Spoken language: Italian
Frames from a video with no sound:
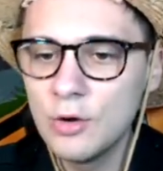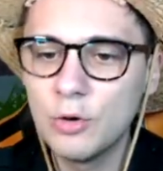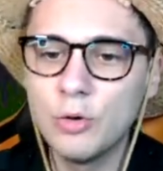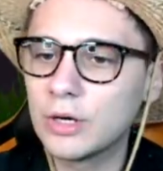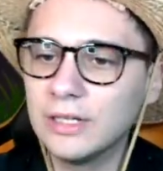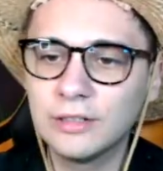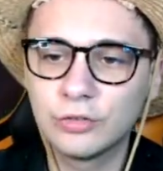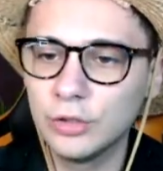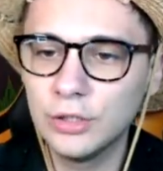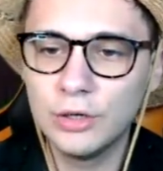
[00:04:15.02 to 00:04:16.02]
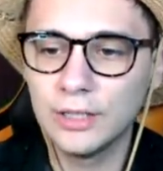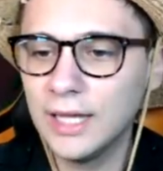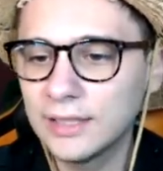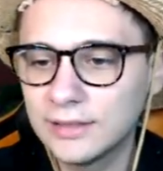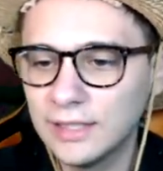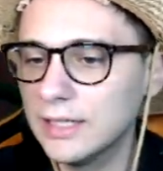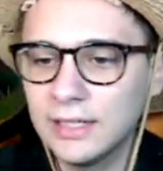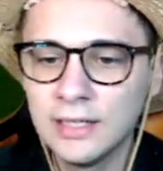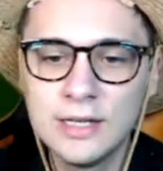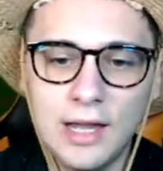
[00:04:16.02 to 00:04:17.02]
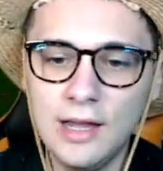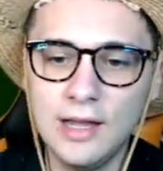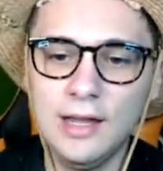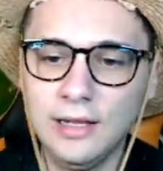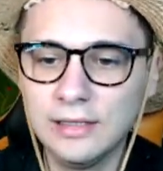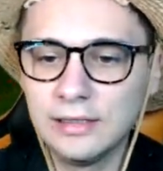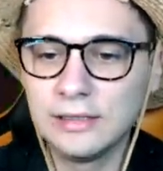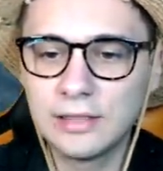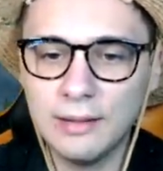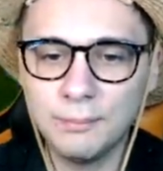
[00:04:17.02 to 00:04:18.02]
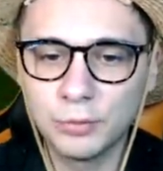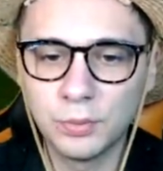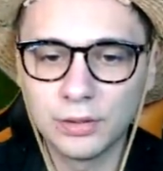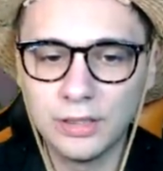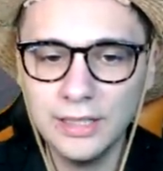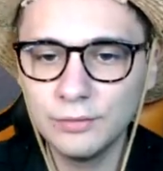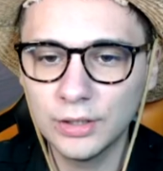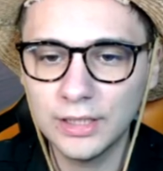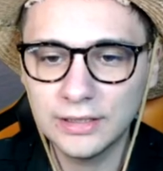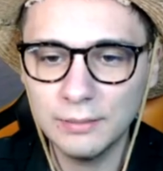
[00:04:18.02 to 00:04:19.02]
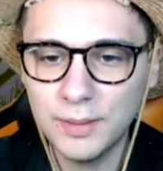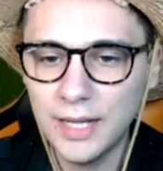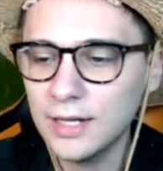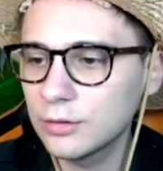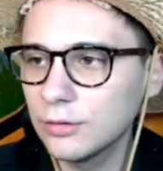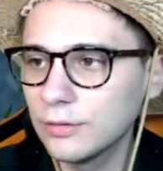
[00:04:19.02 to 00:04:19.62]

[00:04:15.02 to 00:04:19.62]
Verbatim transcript: o che ne so io andate a, al campo sportivo, andate al parco,